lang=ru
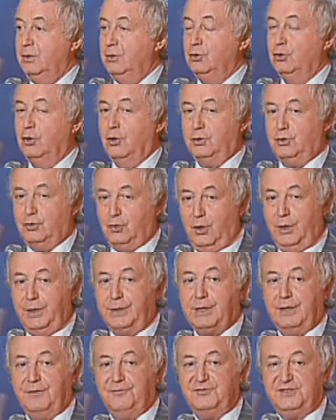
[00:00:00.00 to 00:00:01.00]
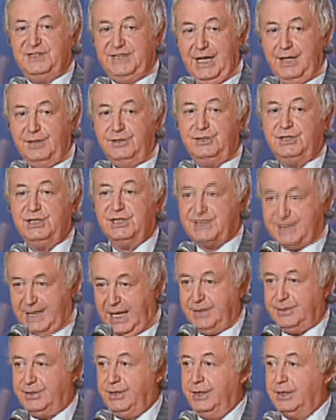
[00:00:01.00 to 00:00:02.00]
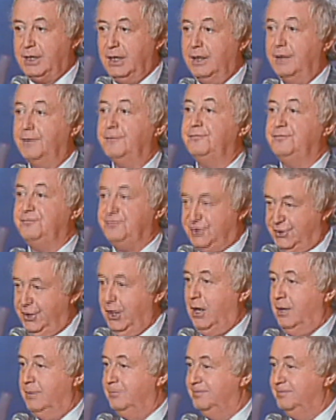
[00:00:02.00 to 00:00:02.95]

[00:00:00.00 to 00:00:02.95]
Но только в день десантника. Все.